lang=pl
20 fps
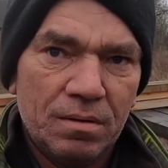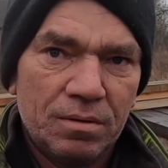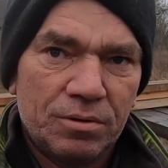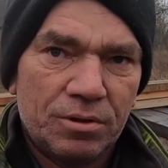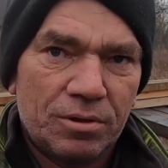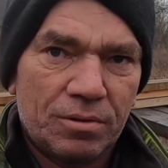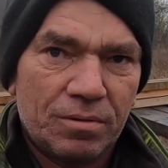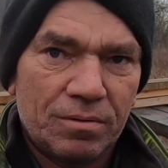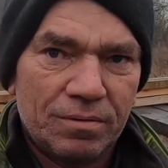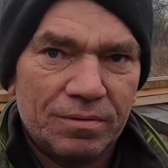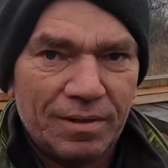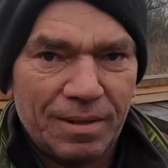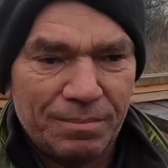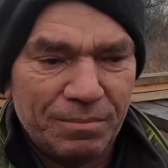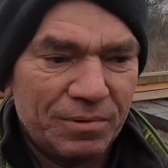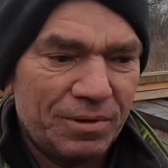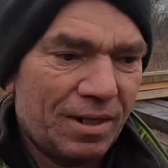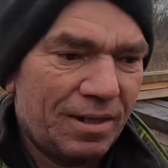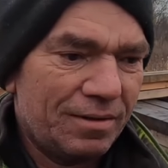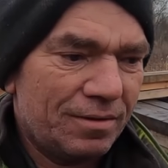czy to
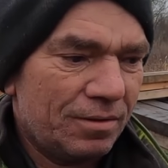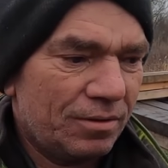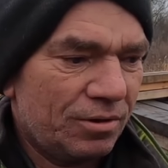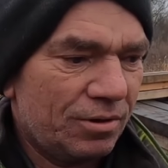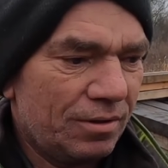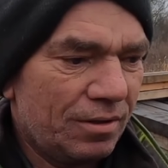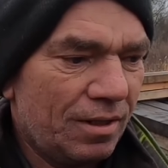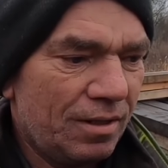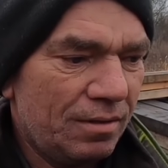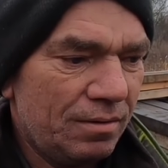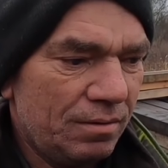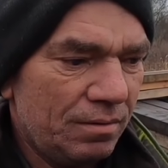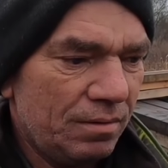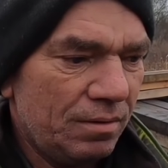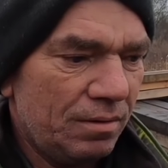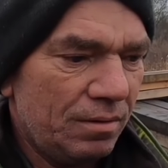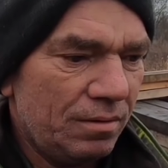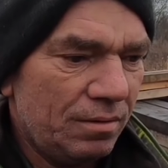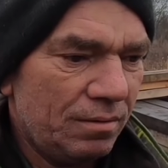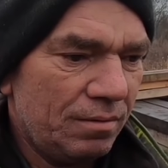tam Gdańsk, czy ten
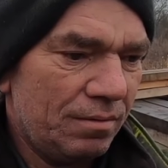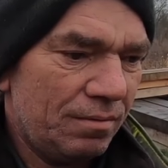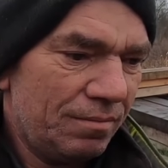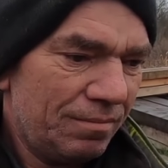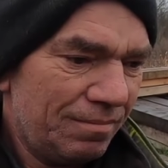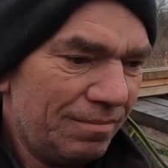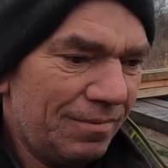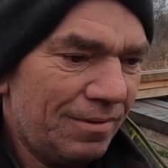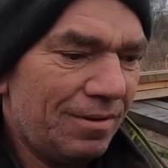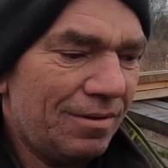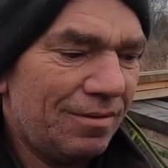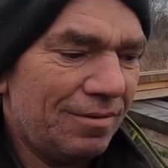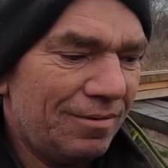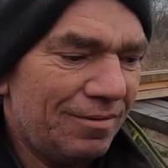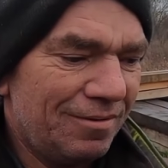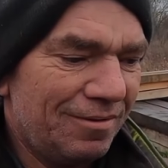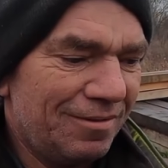i no,